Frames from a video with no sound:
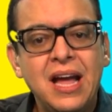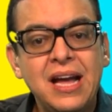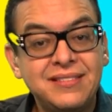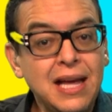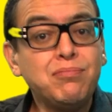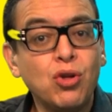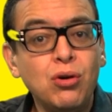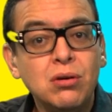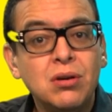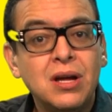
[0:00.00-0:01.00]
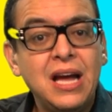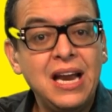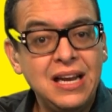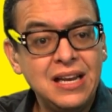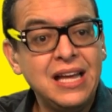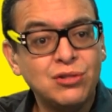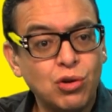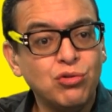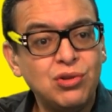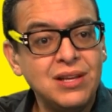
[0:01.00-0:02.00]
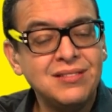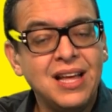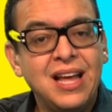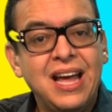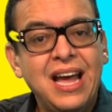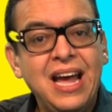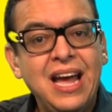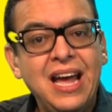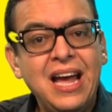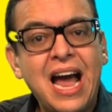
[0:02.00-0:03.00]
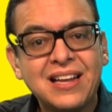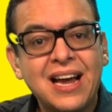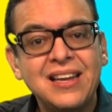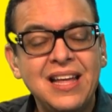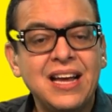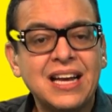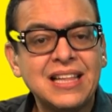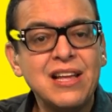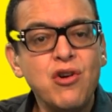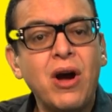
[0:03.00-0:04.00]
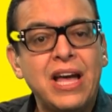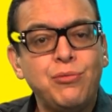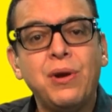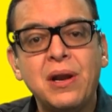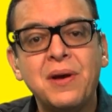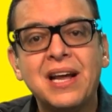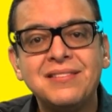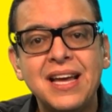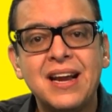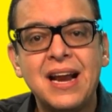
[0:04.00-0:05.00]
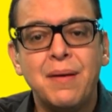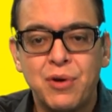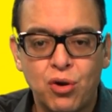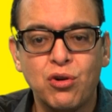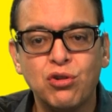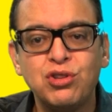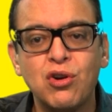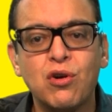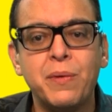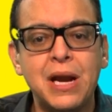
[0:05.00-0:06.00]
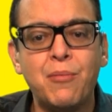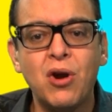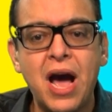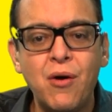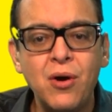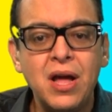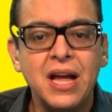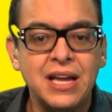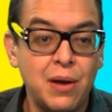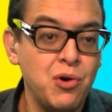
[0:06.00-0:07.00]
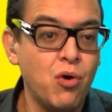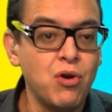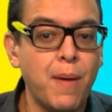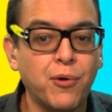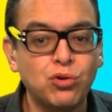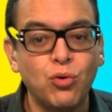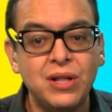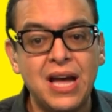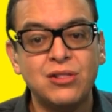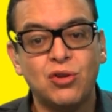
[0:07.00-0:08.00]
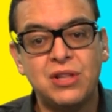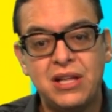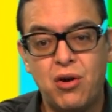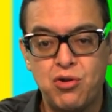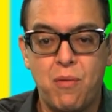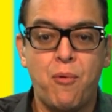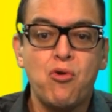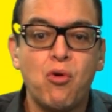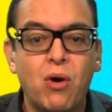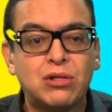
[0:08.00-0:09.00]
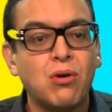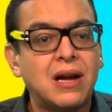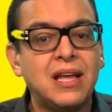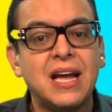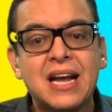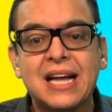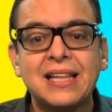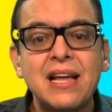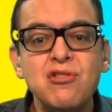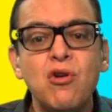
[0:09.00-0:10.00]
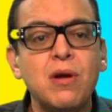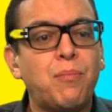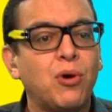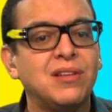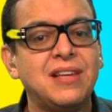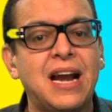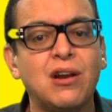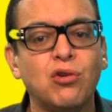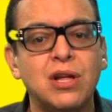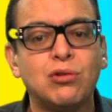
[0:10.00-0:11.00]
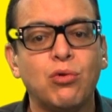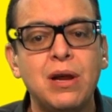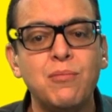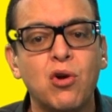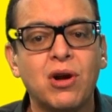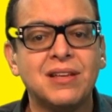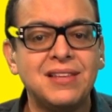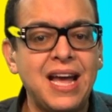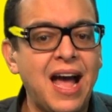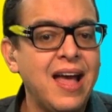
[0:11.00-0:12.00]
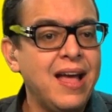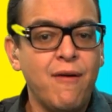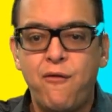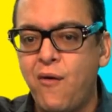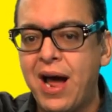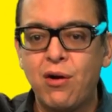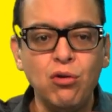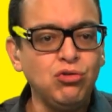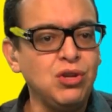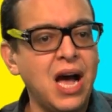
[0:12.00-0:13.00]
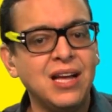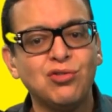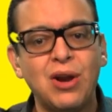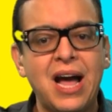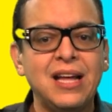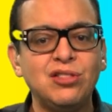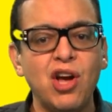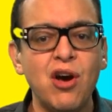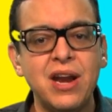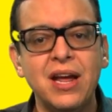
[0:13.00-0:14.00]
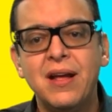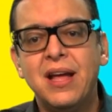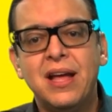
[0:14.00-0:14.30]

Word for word: excepto el entonces eh, alcalde de Cataño, Edwin Rivera Sierra, mejor conocido como el Amolao, que vio una oportunidad en donde dijo yo pongo esto aquí en Cataño y puede ser algo de turismo o lo que sea. Fue a Rusia, hizo las gestiones